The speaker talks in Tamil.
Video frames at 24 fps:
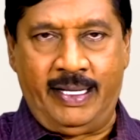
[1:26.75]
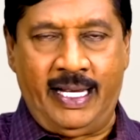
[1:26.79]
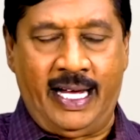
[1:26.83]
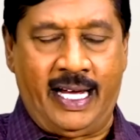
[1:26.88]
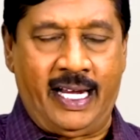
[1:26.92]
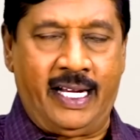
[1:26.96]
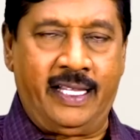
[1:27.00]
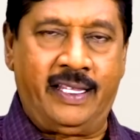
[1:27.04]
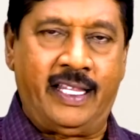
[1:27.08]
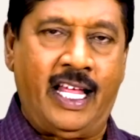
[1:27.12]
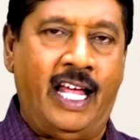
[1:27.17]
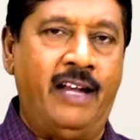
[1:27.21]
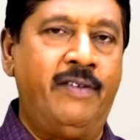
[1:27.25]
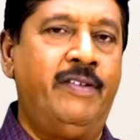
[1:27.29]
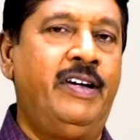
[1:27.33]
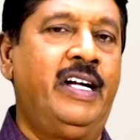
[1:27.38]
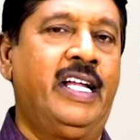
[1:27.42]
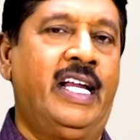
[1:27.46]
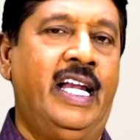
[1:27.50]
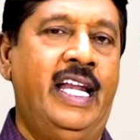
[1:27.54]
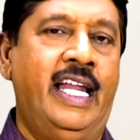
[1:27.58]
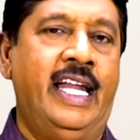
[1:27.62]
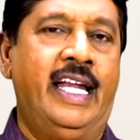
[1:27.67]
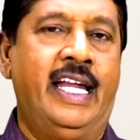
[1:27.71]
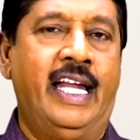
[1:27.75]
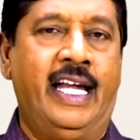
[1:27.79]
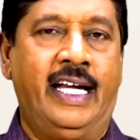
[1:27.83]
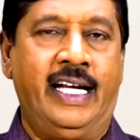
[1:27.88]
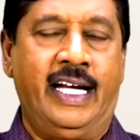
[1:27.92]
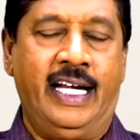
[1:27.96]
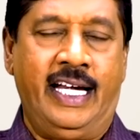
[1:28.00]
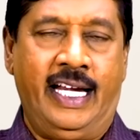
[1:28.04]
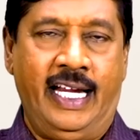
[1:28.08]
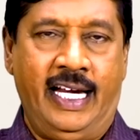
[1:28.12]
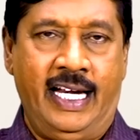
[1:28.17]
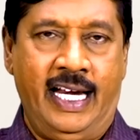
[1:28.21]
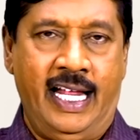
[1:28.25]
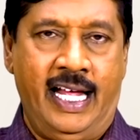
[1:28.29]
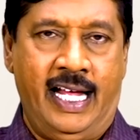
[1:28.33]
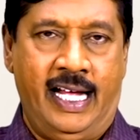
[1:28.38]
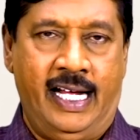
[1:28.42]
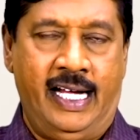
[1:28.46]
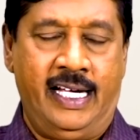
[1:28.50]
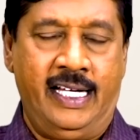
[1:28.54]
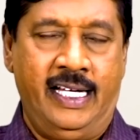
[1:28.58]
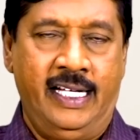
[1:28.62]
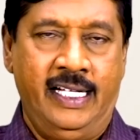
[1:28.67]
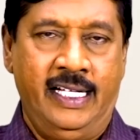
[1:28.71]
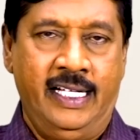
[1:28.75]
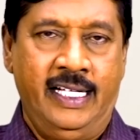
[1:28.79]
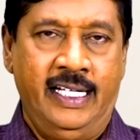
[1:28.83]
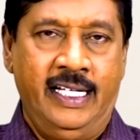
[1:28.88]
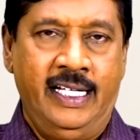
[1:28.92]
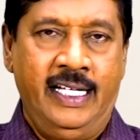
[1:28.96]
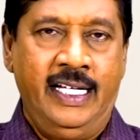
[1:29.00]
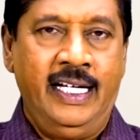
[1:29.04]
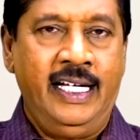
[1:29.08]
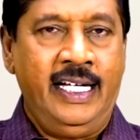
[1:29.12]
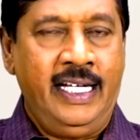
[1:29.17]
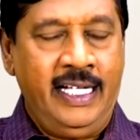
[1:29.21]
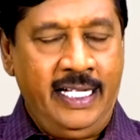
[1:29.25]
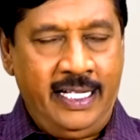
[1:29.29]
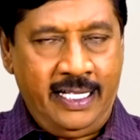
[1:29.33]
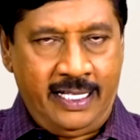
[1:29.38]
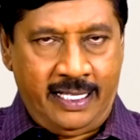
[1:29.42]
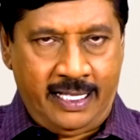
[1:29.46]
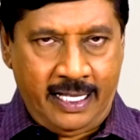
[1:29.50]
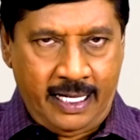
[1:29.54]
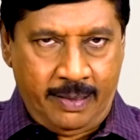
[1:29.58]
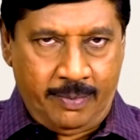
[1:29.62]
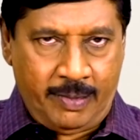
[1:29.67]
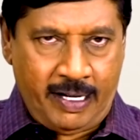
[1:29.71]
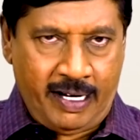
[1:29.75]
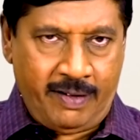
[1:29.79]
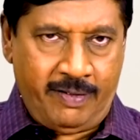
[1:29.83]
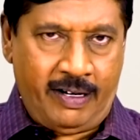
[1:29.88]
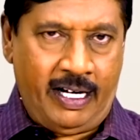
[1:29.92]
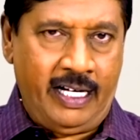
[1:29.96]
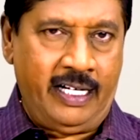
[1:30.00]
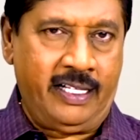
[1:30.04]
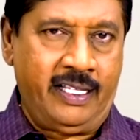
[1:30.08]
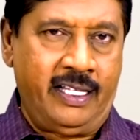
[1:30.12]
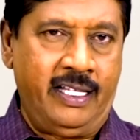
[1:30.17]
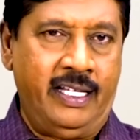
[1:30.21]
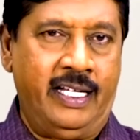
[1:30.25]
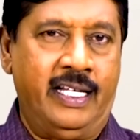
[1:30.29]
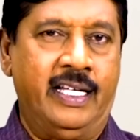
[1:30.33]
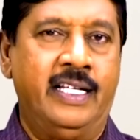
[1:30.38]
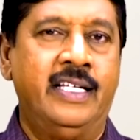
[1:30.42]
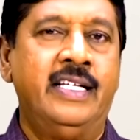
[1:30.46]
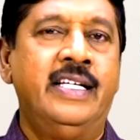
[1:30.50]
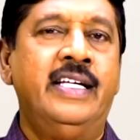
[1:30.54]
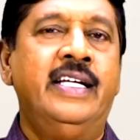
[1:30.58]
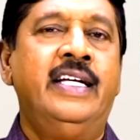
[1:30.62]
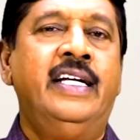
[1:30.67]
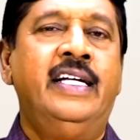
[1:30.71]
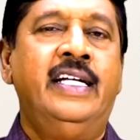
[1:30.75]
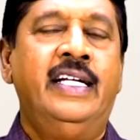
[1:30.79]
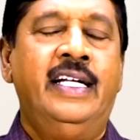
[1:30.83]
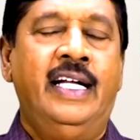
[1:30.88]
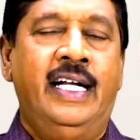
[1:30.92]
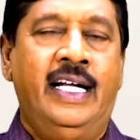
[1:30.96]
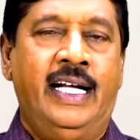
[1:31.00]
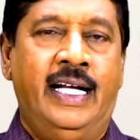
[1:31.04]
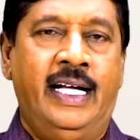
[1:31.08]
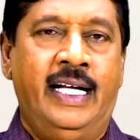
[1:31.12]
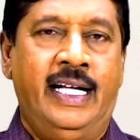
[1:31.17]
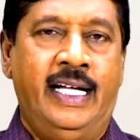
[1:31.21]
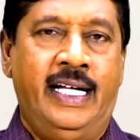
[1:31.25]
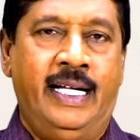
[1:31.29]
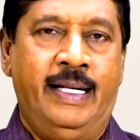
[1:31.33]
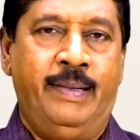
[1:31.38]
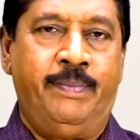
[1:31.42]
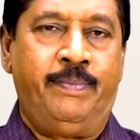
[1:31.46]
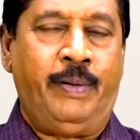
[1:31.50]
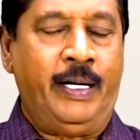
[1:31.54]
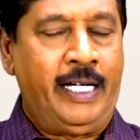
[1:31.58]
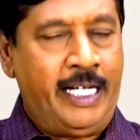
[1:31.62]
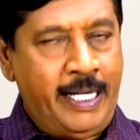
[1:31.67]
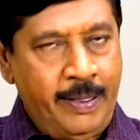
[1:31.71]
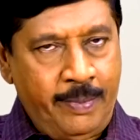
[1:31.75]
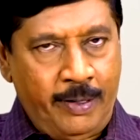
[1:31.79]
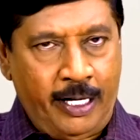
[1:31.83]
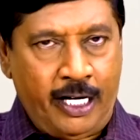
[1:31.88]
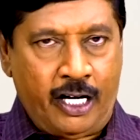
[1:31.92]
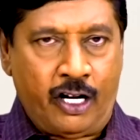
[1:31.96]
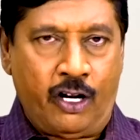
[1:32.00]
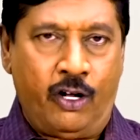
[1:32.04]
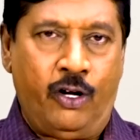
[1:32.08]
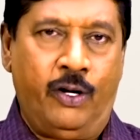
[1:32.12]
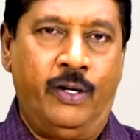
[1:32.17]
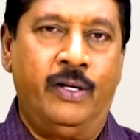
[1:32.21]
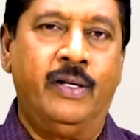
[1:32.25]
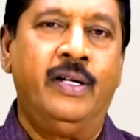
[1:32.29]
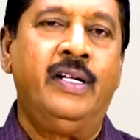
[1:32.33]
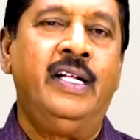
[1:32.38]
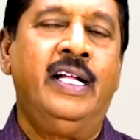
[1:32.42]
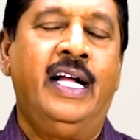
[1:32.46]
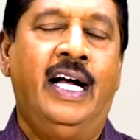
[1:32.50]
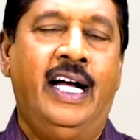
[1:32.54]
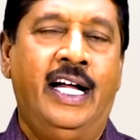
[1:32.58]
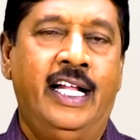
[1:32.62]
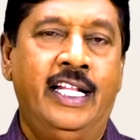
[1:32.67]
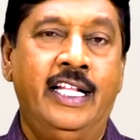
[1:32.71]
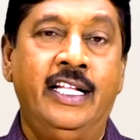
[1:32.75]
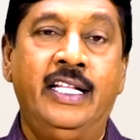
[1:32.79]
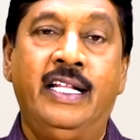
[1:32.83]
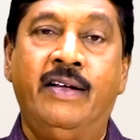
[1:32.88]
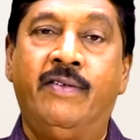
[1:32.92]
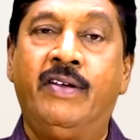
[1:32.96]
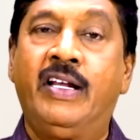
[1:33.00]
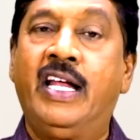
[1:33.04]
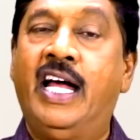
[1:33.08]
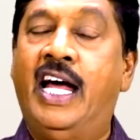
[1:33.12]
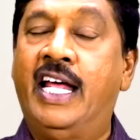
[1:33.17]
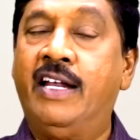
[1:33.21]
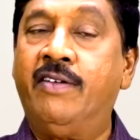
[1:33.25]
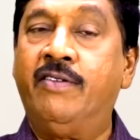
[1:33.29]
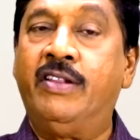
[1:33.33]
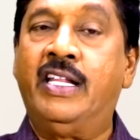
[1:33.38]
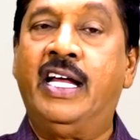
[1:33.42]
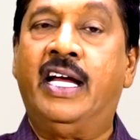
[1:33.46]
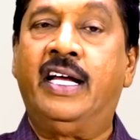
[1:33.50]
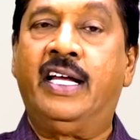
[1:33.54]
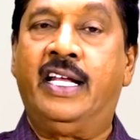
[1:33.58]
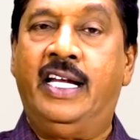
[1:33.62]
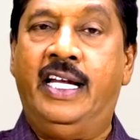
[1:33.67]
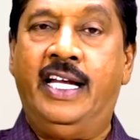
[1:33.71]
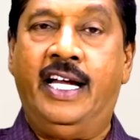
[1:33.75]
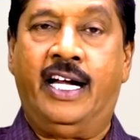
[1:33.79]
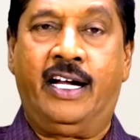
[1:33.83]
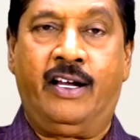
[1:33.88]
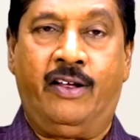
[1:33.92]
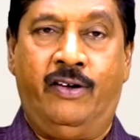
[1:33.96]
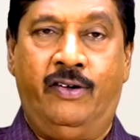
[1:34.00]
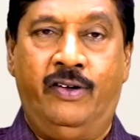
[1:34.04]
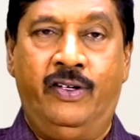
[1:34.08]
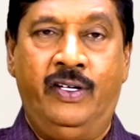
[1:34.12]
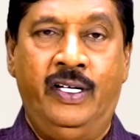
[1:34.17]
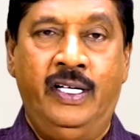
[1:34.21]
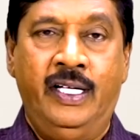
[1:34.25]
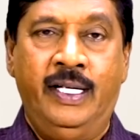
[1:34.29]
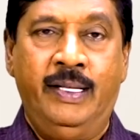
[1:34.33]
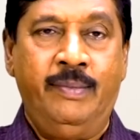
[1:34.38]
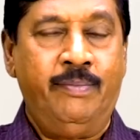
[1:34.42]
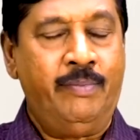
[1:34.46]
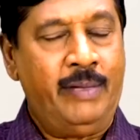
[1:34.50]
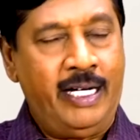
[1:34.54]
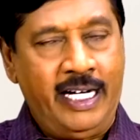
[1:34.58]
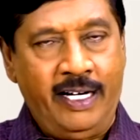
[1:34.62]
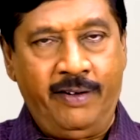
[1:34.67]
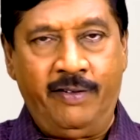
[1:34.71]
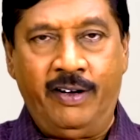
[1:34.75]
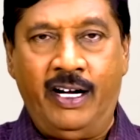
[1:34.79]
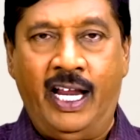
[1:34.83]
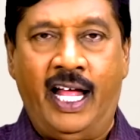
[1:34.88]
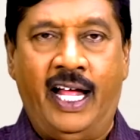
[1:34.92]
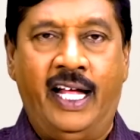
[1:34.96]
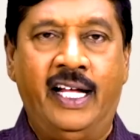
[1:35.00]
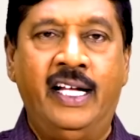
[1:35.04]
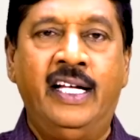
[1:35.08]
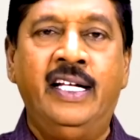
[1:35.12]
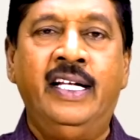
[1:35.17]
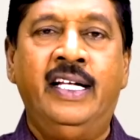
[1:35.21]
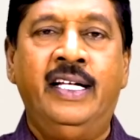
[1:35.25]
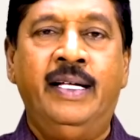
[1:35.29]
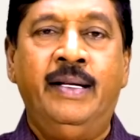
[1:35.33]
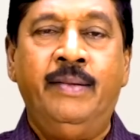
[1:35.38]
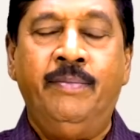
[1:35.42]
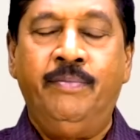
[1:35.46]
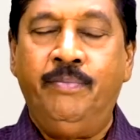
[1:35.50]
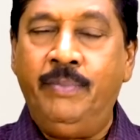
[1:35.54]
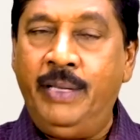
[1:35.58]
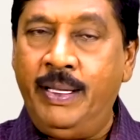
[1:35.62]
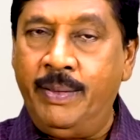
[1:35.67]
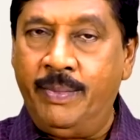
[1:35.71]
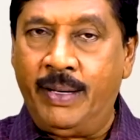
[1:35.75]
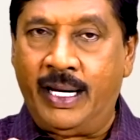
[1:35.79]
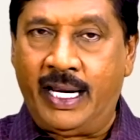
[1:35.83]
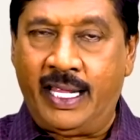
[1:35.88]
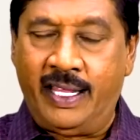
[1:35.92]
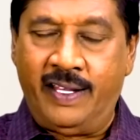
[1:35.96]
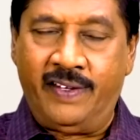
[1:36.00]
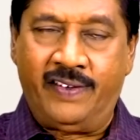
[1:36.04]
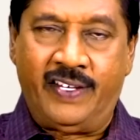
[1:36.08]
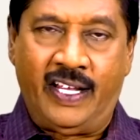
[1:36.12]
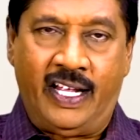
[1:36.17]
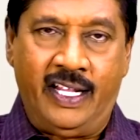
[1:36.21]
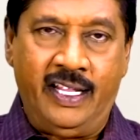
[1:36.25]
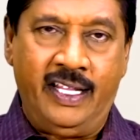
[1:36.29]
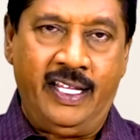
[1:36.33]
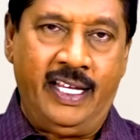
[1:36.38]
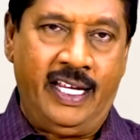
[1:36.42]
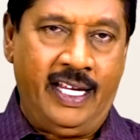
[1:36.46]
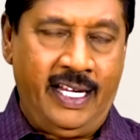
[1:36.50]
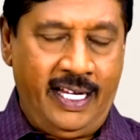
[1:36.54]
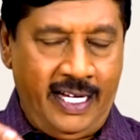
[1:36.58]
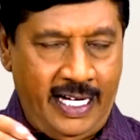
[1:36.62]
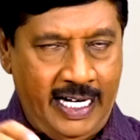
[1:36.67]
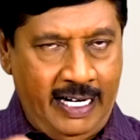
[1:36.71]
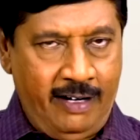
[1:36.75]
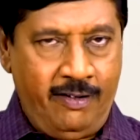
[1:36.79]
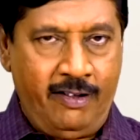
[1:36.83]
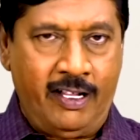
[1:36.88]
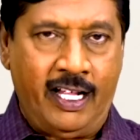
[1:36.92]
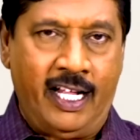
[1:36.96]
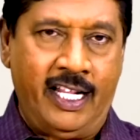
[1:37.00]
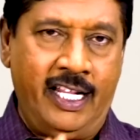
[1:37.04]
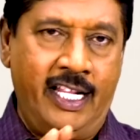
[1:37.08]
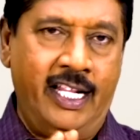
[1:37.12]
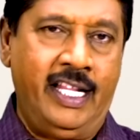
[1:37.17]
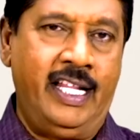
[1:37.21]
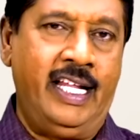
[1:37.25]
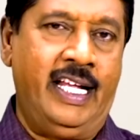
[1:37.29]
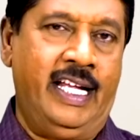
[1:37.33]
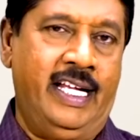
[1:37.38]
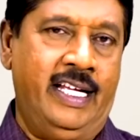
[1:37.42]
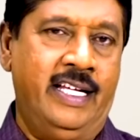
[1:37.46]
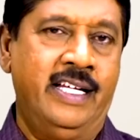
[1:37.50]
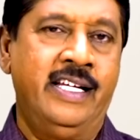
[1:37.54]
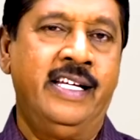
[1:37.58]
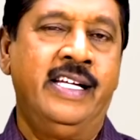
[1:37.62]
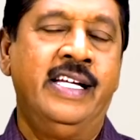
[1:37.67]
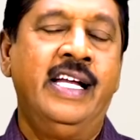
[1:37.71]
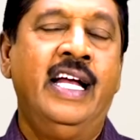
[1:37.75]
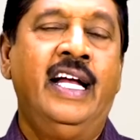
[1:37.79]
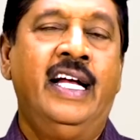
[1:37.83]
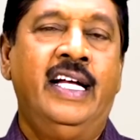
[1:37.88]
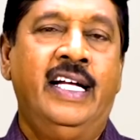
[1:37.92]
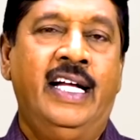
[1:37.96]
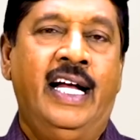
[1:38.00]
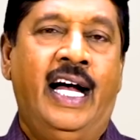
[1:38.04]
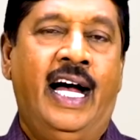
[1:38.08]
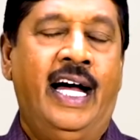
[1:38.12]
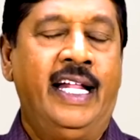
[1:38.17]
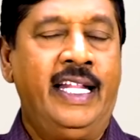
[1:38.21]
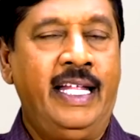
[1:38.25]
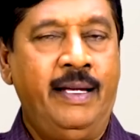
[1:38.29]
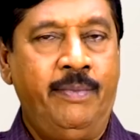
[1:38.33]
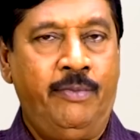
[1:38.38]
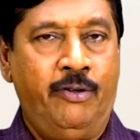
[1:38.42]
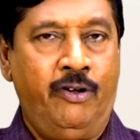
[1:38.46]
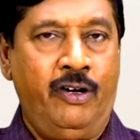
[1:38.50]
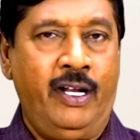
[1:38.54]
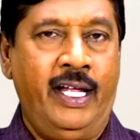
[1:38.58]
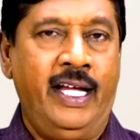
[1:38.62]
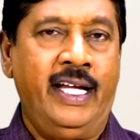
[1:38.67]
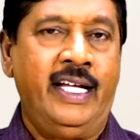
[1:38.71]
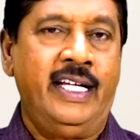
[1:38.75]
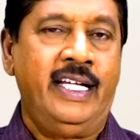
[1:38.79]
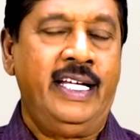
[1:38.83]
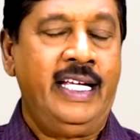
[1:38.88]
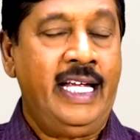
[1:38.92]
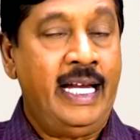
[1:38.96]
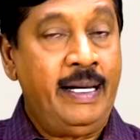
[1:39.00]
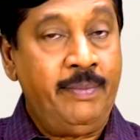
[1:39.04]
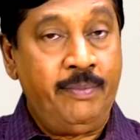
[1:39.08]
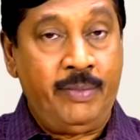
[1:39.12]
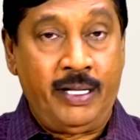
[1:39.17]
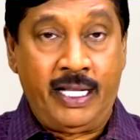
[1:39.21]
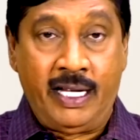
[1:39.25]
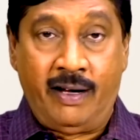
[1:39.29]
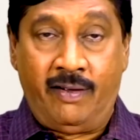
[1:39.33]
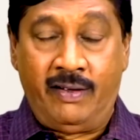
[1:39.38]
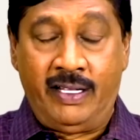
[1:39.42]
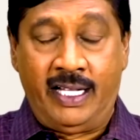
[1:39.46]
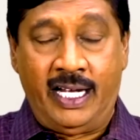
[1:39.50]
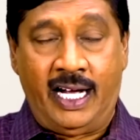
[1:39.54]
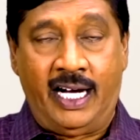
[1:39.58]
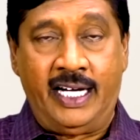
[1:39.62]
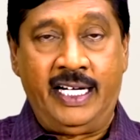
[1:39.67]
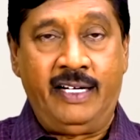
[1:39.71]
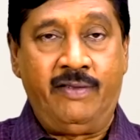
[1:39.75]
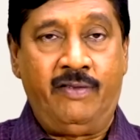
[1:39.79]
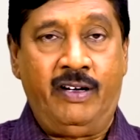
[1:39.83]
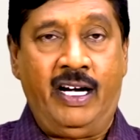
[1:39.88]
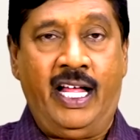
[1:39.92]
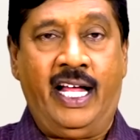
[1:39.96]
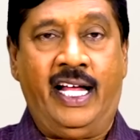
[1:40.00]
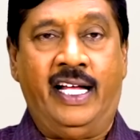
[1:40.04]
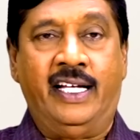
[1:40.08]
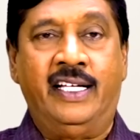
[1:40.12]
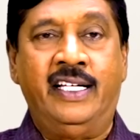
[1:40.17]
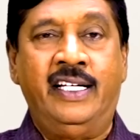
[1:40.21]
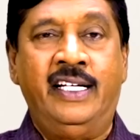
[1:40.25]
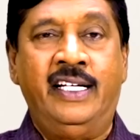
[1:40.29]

நகரத்தார் வீடுகளில் என்னன்னு கேட்டிங்கன்னா இந்த திருமண வாழ்த்து பட்டிமன்றம் அது தவிர அறுபதாம் கல்யாணம் மணிவிழா பீமரத சாந்தி எழுபதாவது அதே போல் எண்பதாவது ஆண்டு விழா